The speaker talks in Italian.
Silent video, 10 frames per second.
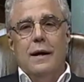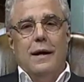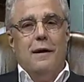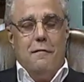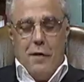
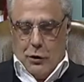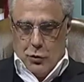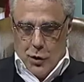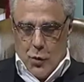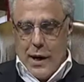inviato
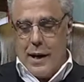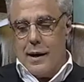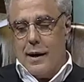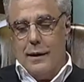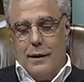di
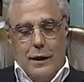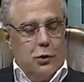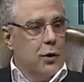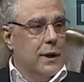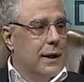guerra,
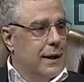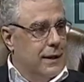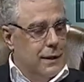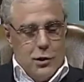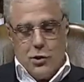direttore
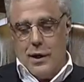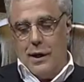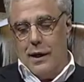dell'Indice